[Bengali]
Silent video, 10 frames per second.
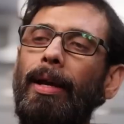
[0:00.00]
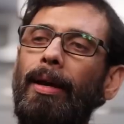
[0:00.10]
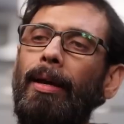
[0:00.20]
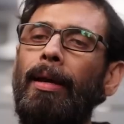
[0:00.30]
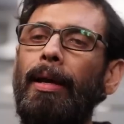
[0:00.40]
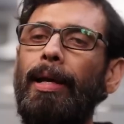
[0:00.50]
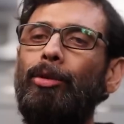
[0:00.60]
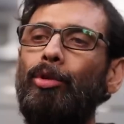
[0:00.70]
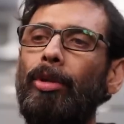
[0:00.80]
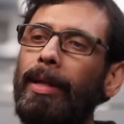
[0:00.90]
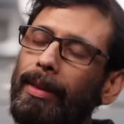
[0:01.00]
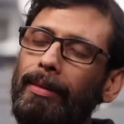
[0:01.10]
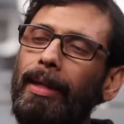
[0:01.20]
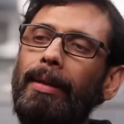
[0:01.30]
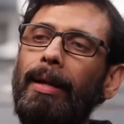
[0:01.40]
করে এই দুটোর
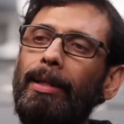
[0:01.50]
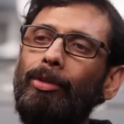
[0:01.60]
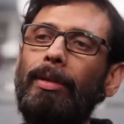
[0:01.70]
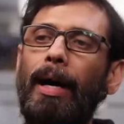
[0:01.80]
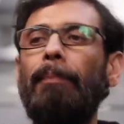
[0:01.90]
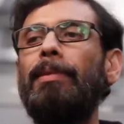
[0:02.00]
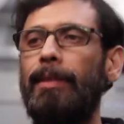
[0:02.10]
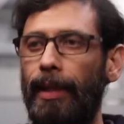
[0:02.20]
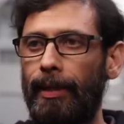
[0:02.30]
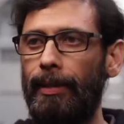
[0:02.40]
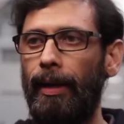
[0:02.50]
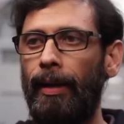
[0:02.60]
ক্ষেত্রেই তার কিছু খান্তি থেকে